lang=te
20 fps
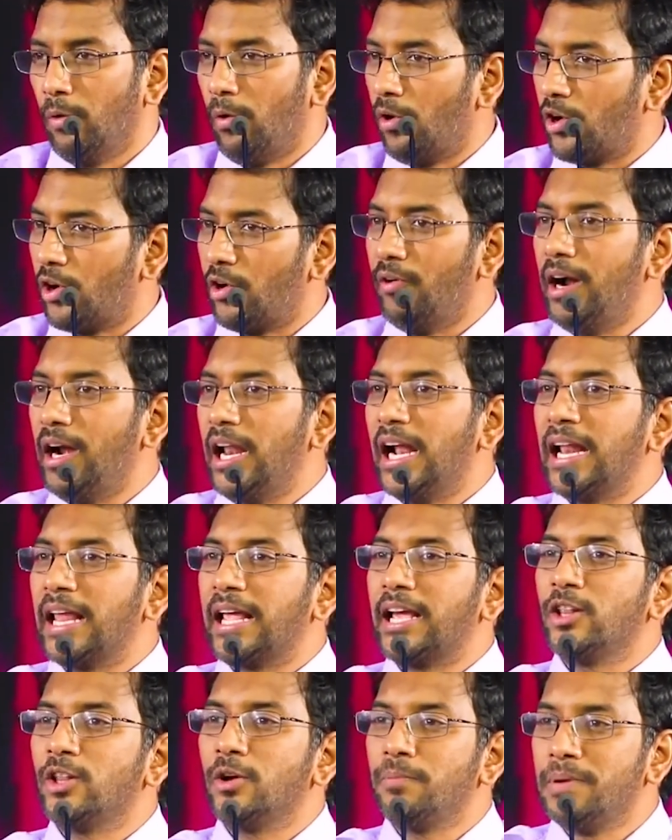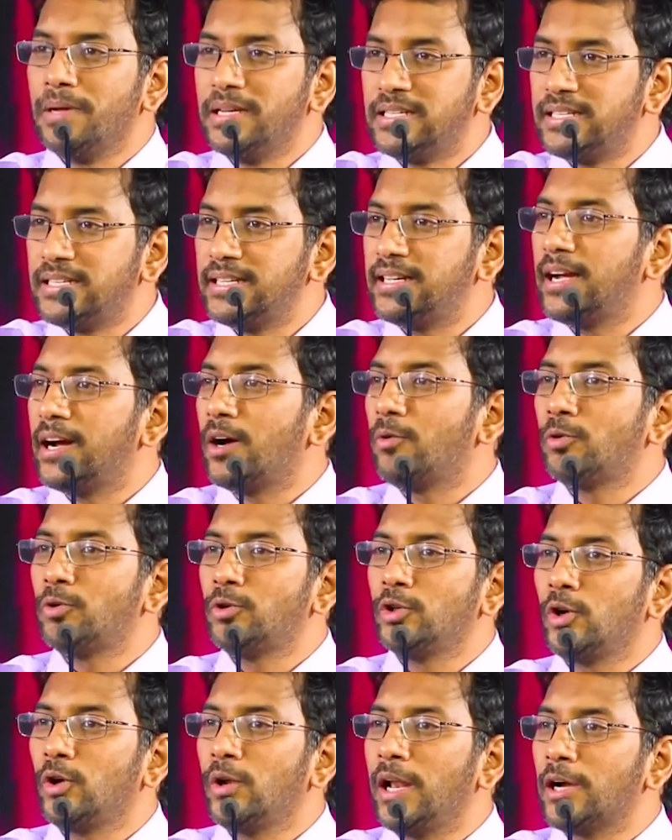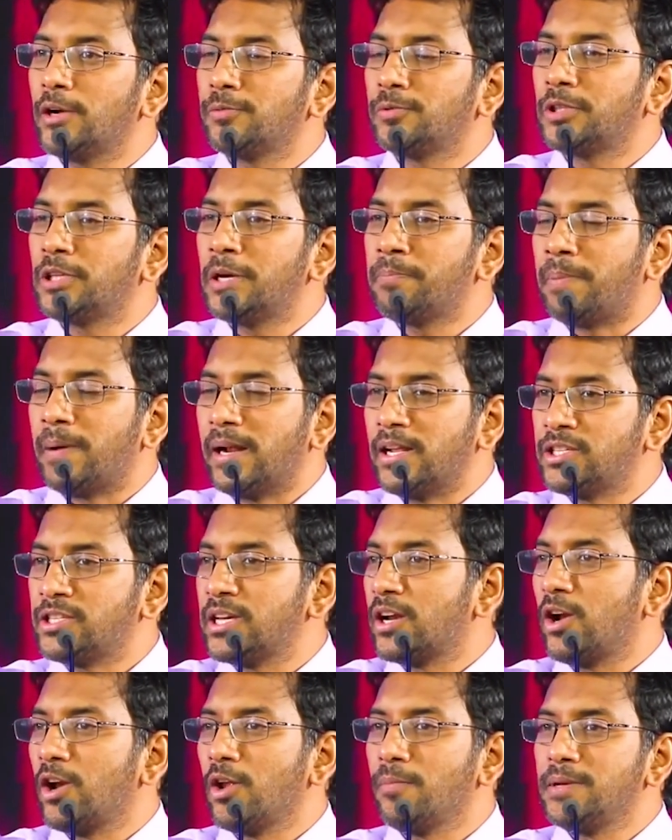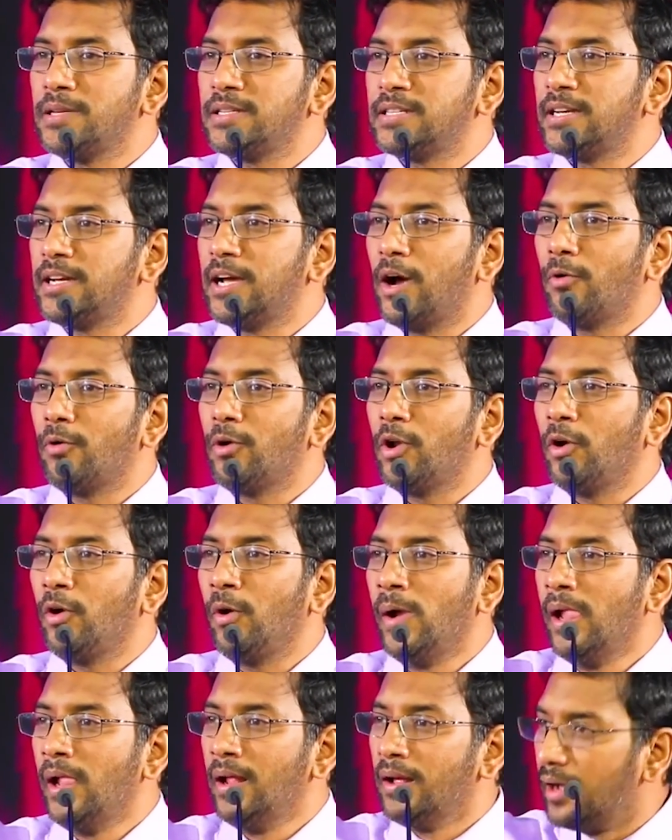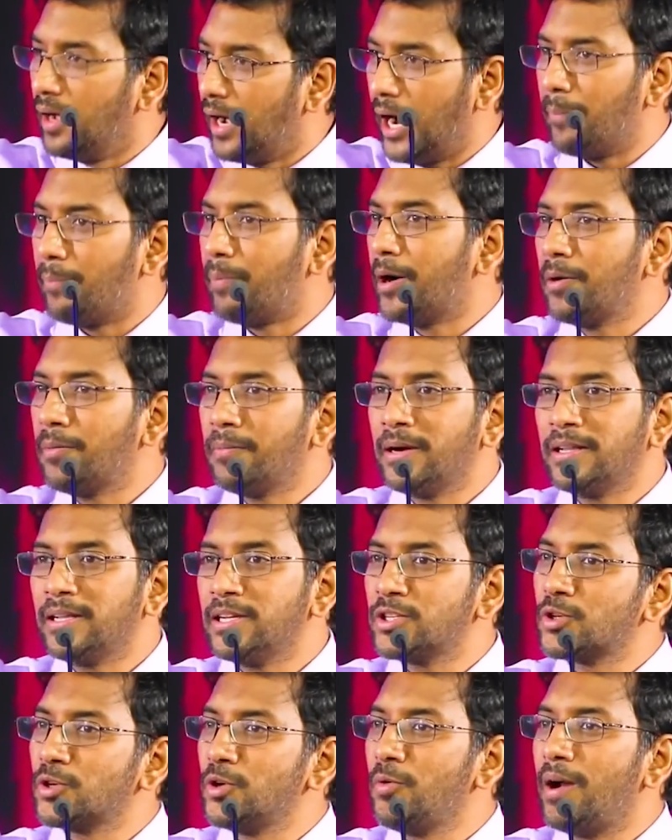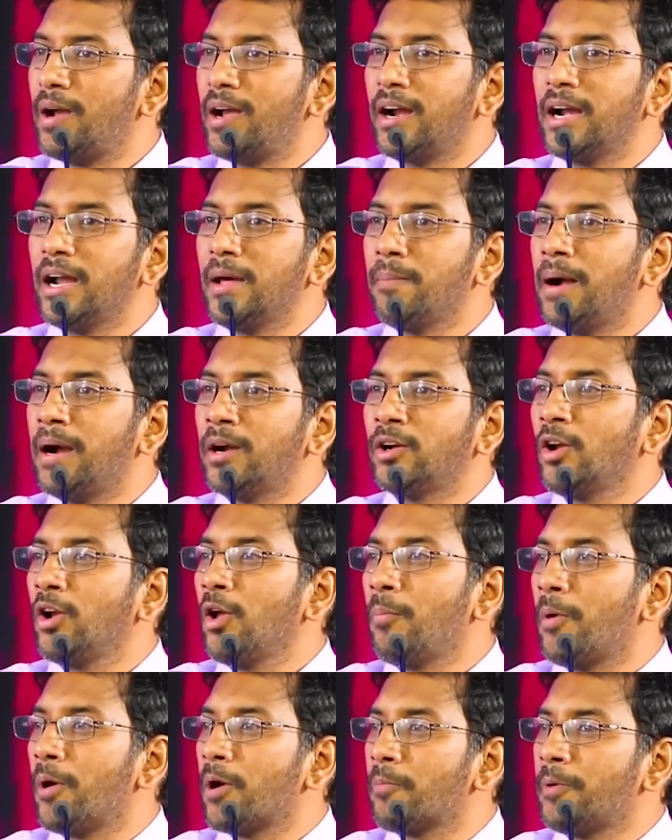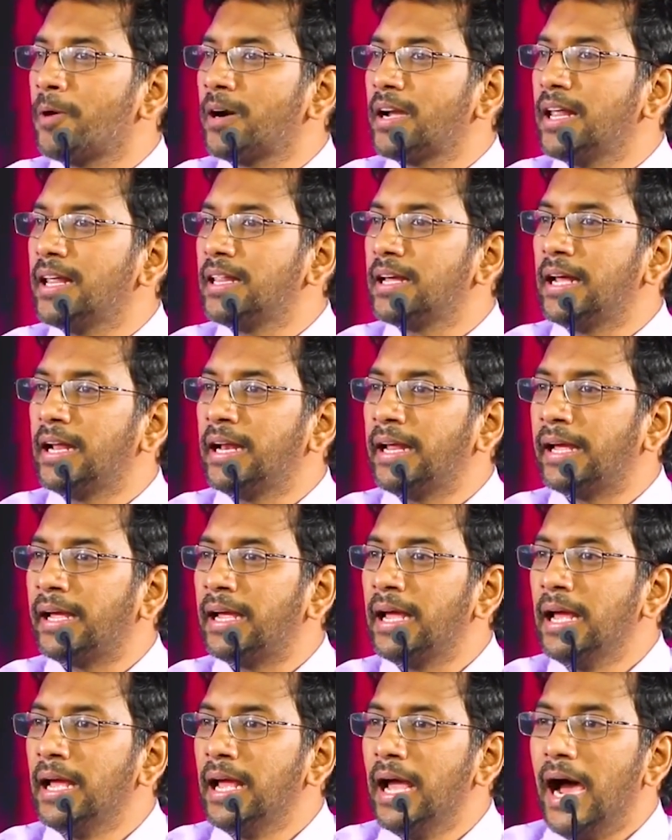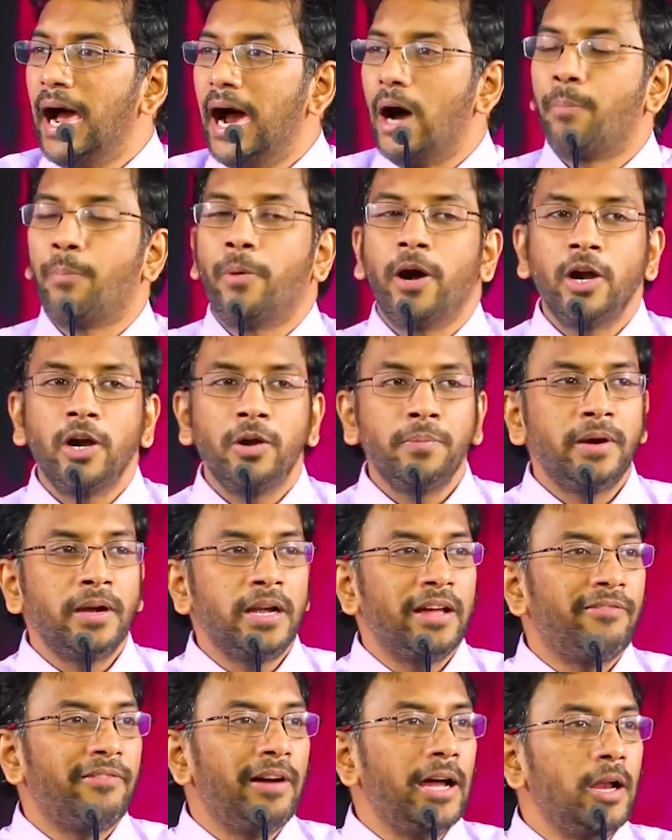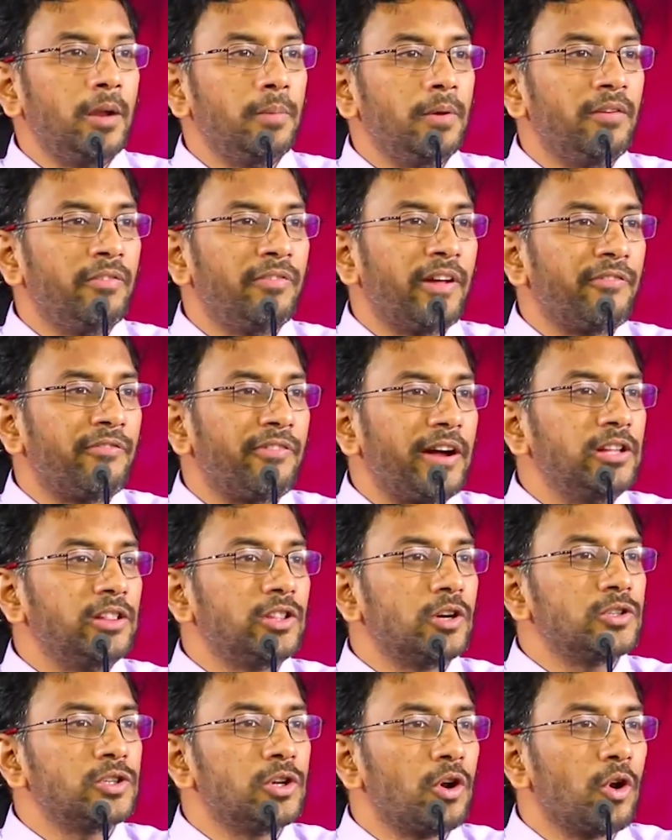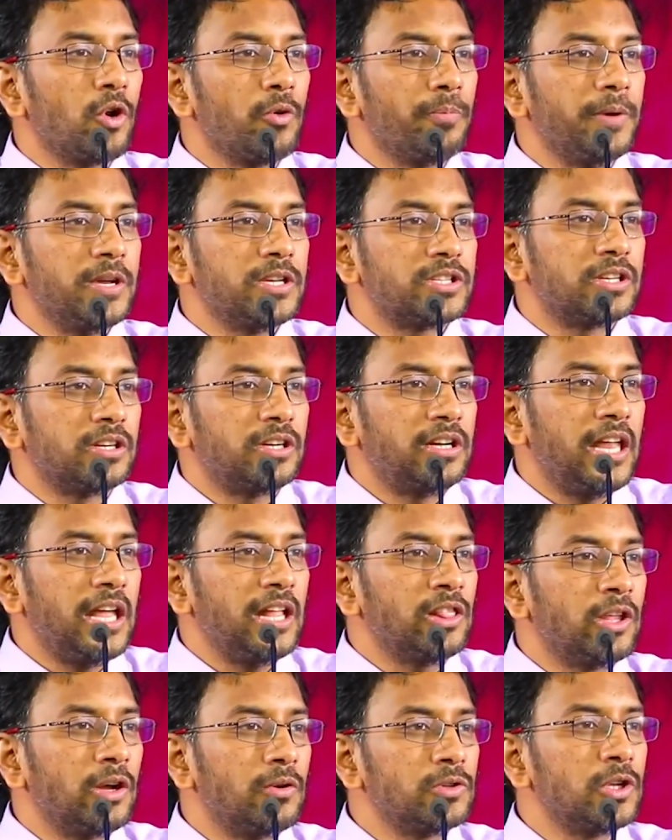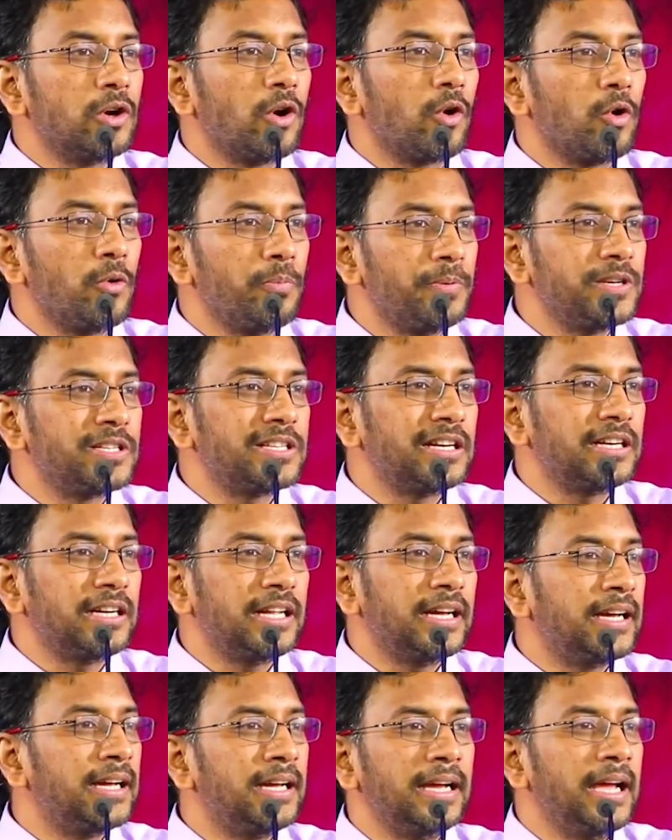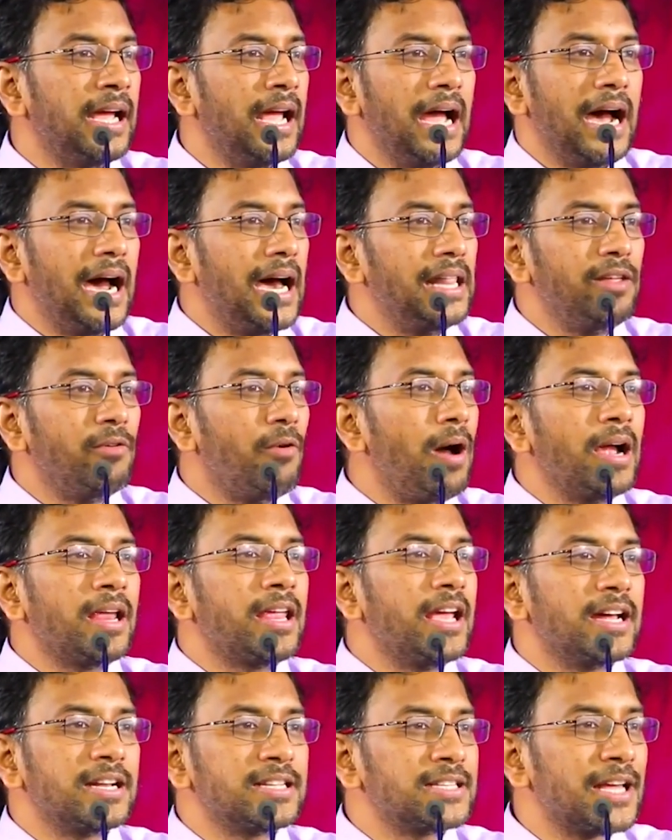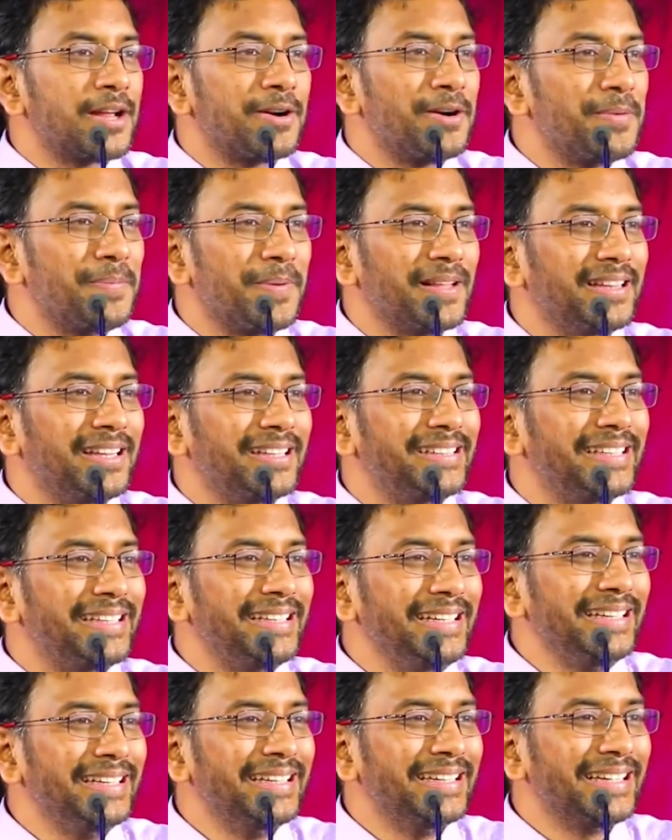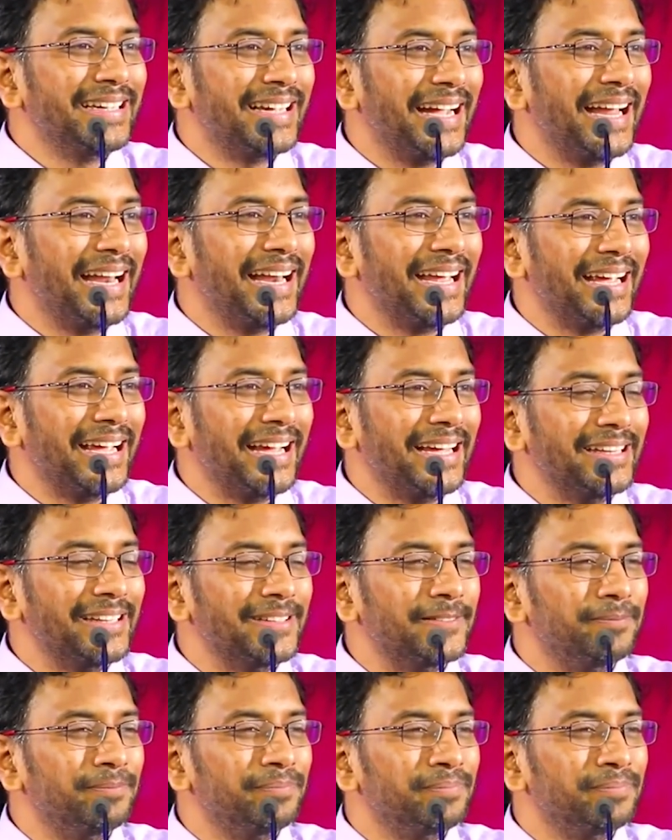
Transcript: ఒకవేళ వాళ్ళకి ఏదో బిజీగా ఉండో లేకపోతే పరిచర్యలో బిజీగా ఉండో అపాయింట్మెంట్ తీసుకుని వెళ్ళండి మంటలో పొరపాటు లేదు కానీ అపాయింట్మెంట్ అవైలబుల్ ఫర్ ఫైవ్ థౌజండ్ రూపీస్ టెన్ థౌజండ్ రూపీస్ అంటే అది వాక్యానుసరణ పద్ధతి కానే కాదు